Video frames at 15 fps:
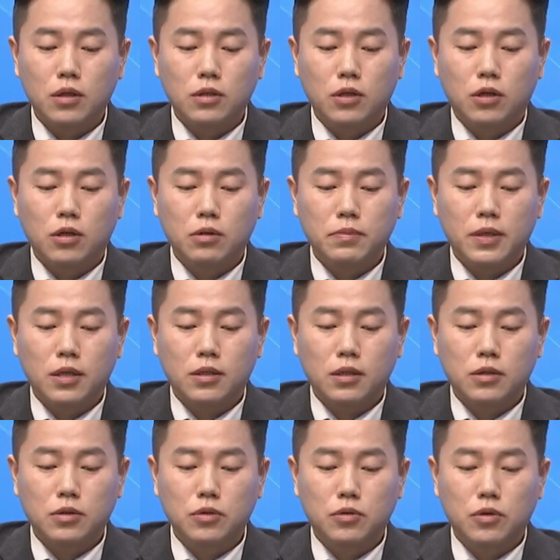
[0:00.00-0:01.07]
영업이익
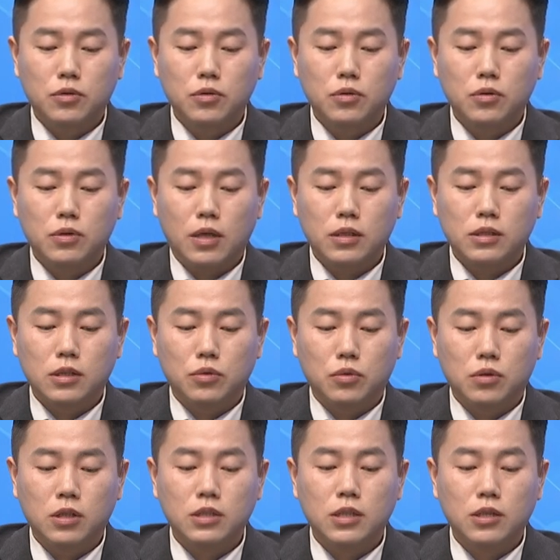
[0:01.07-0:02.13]
같은 경우에도 다시 또
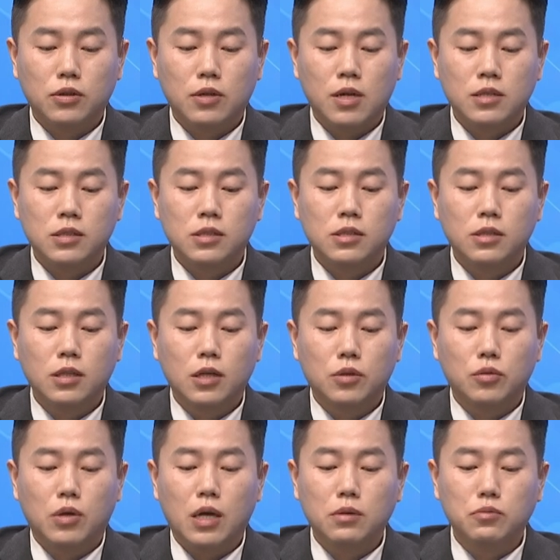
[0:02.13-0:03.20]
흑자 전환을
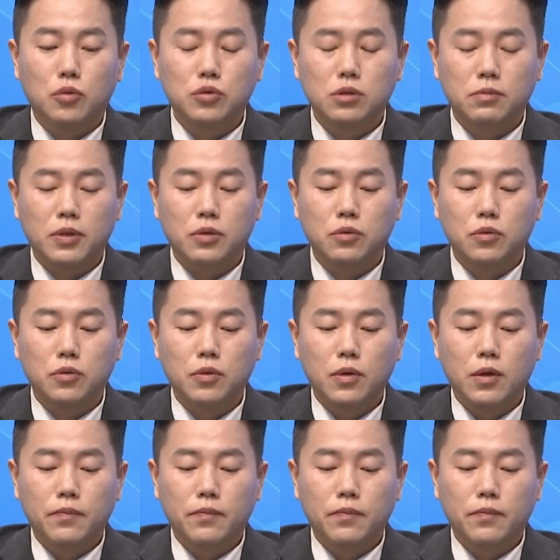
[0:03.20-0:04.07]
또 한 모습이고